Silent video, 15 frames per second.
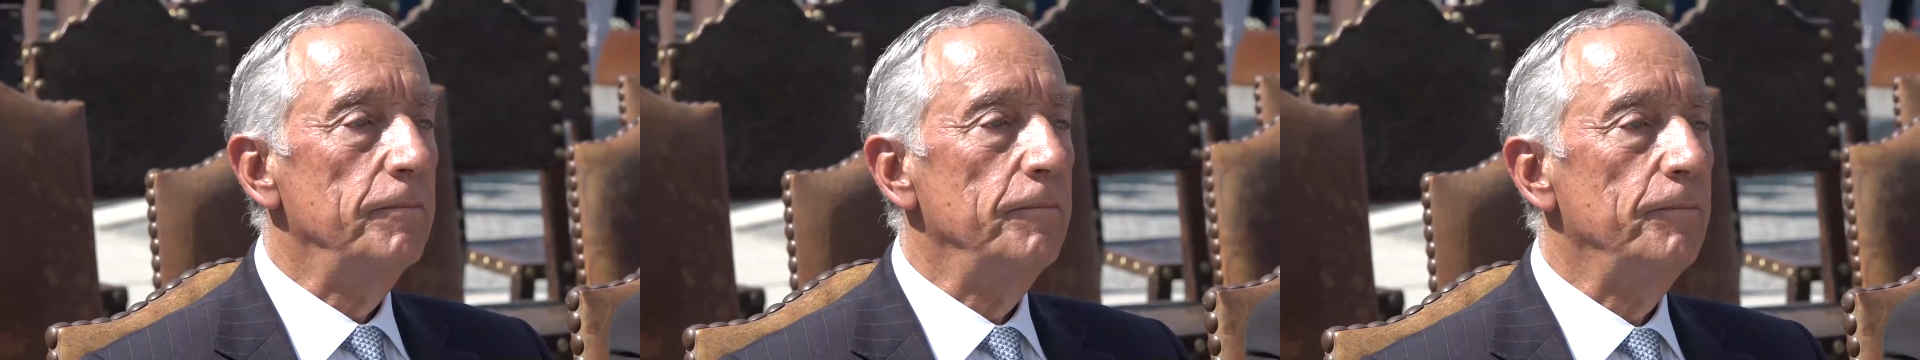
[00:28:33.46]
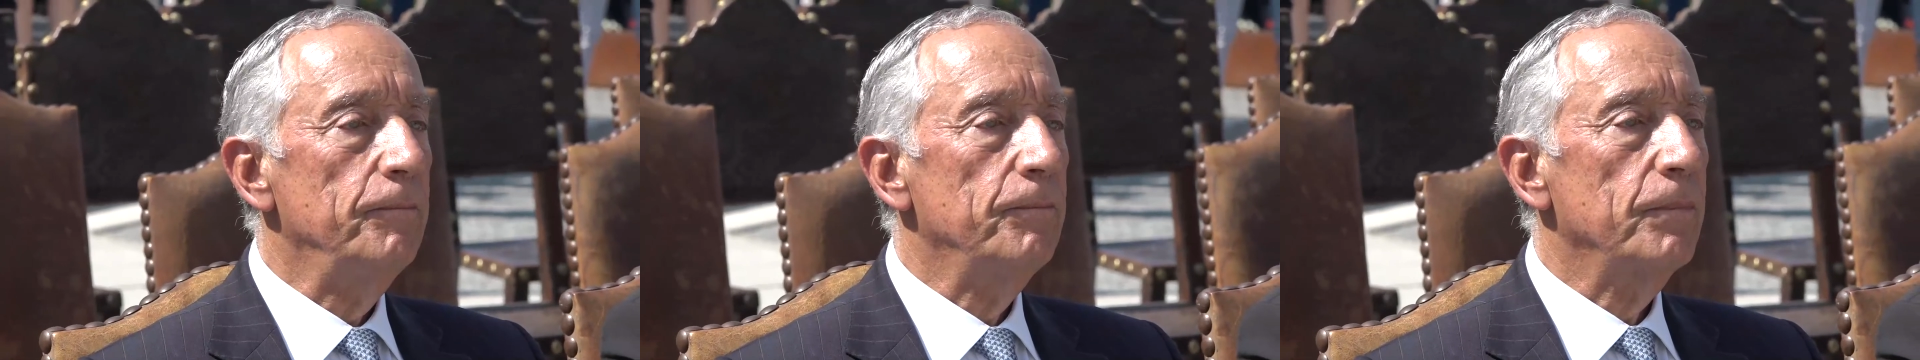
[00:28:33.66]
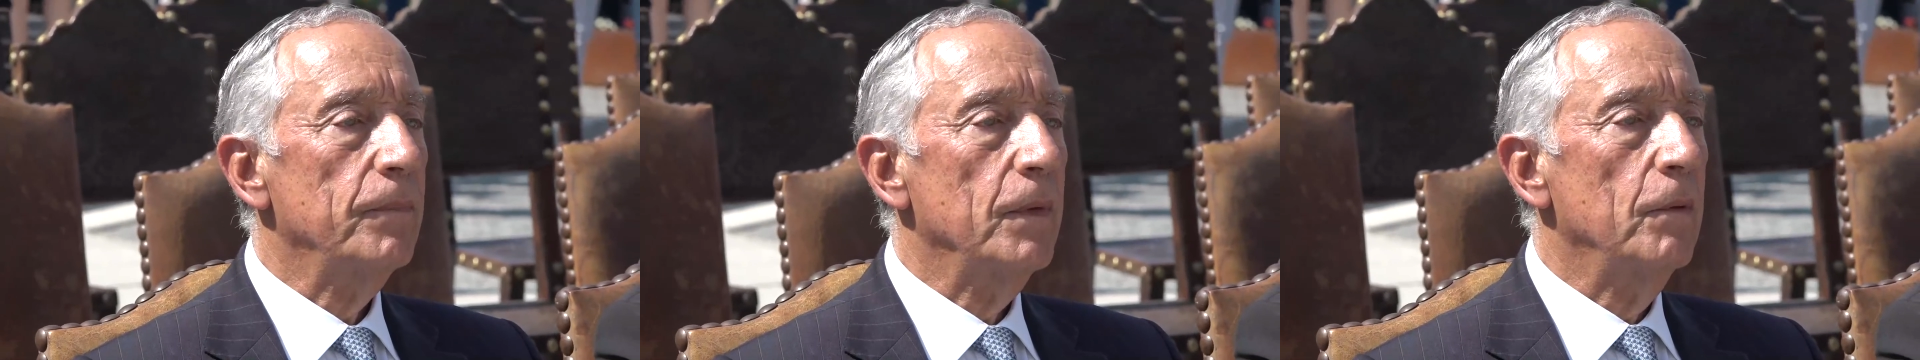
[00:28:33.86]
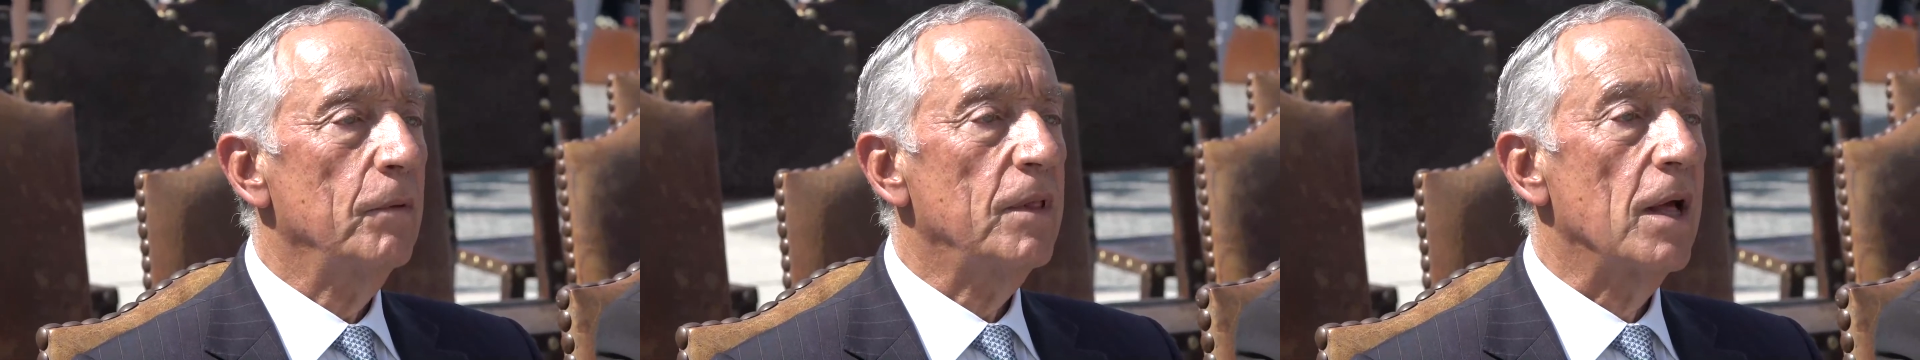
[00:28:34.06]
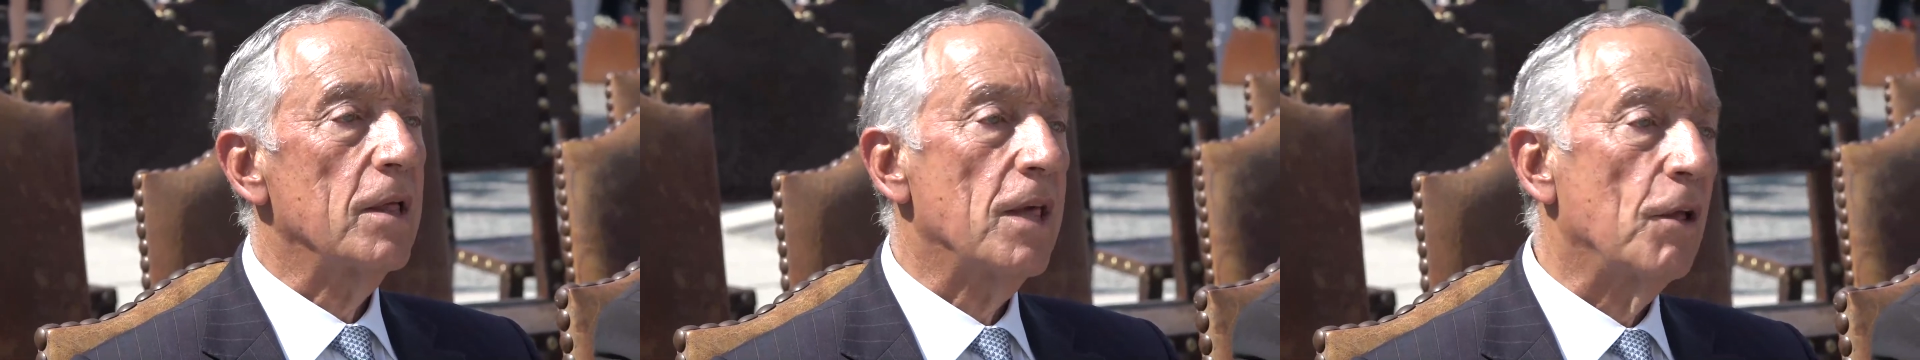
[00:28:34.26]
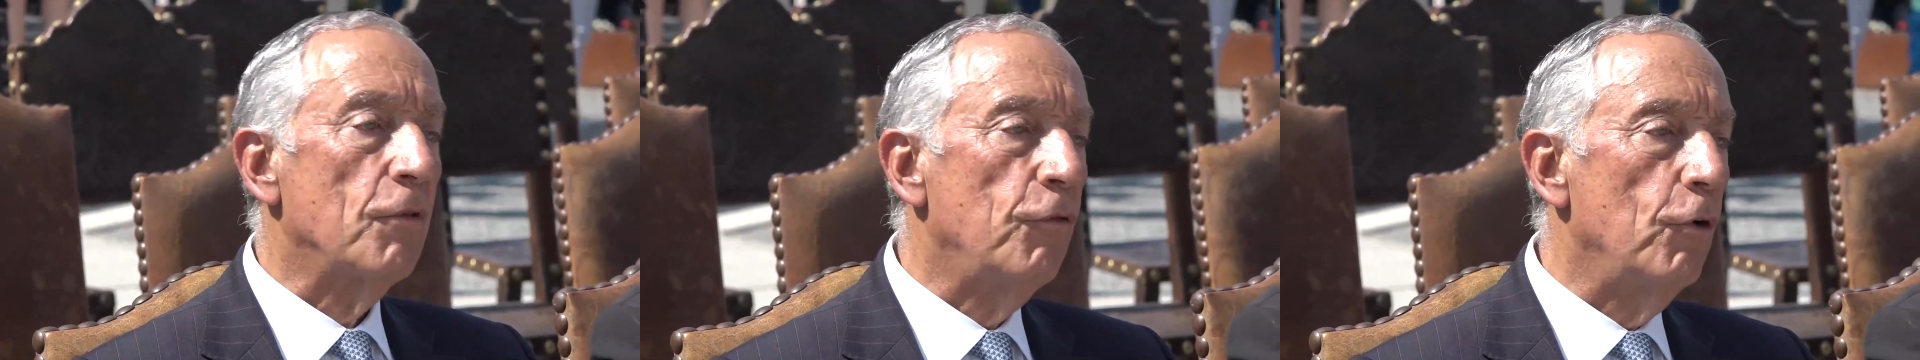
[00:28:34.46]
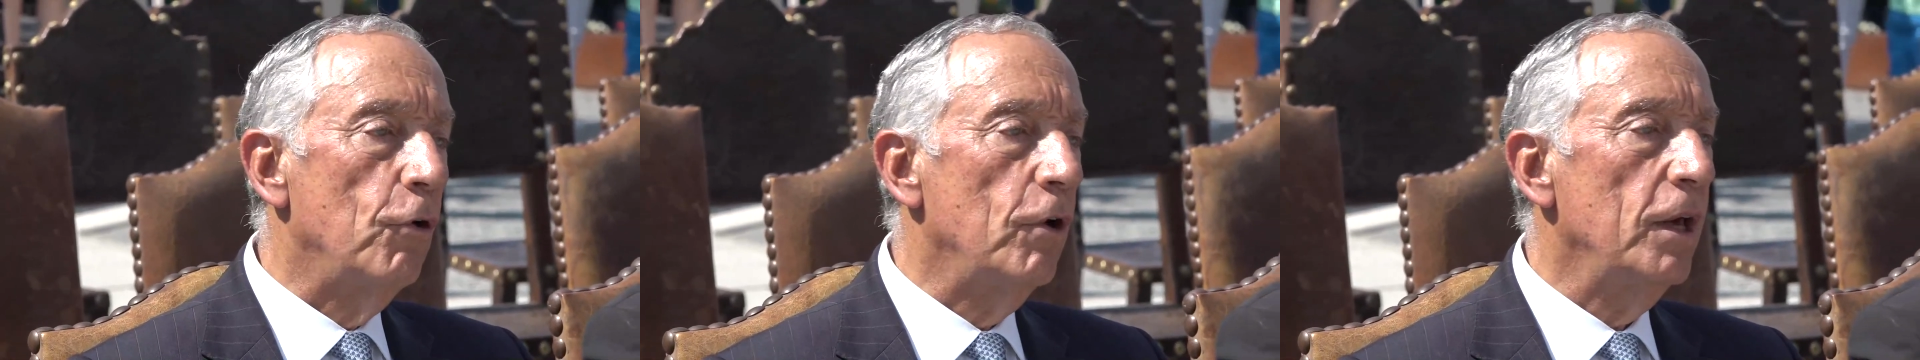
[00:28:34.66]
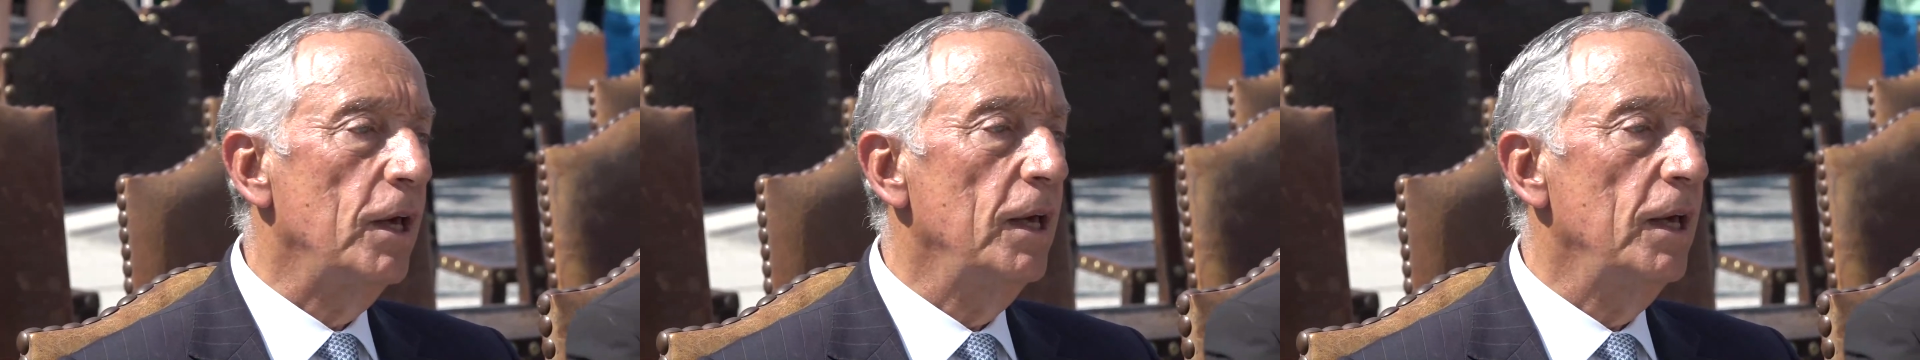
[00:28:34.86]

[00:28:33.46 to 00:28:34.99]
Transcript: Mas porque é Presidente de todos